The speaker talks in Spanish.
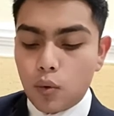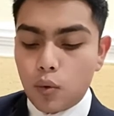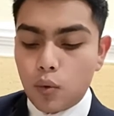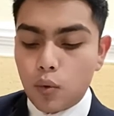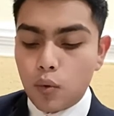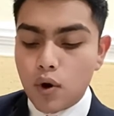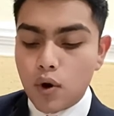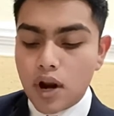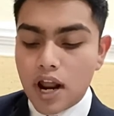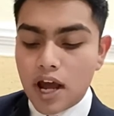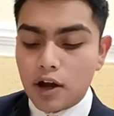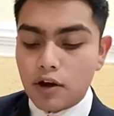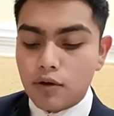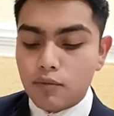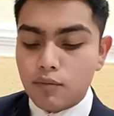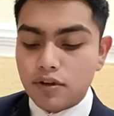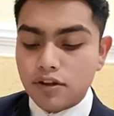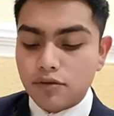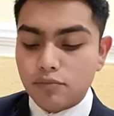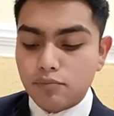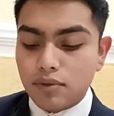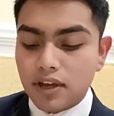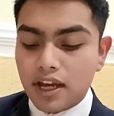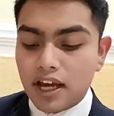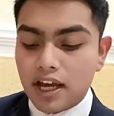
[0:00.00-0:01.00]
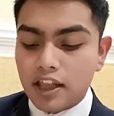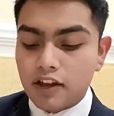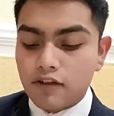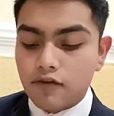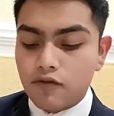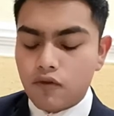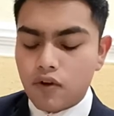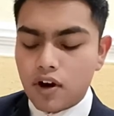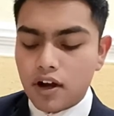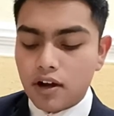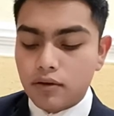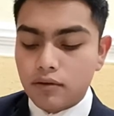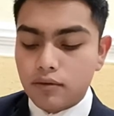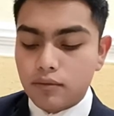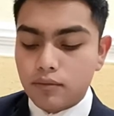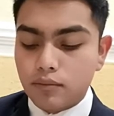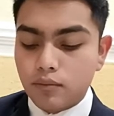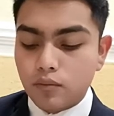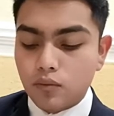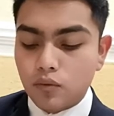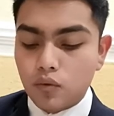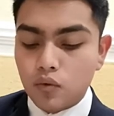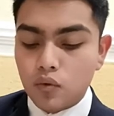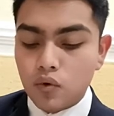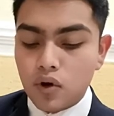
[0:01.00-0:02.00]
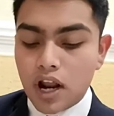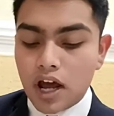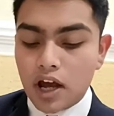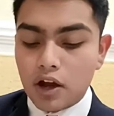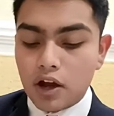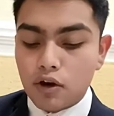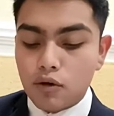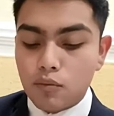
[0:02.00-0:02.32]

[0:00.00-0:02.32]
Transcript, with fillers: una como espiga de fuego, una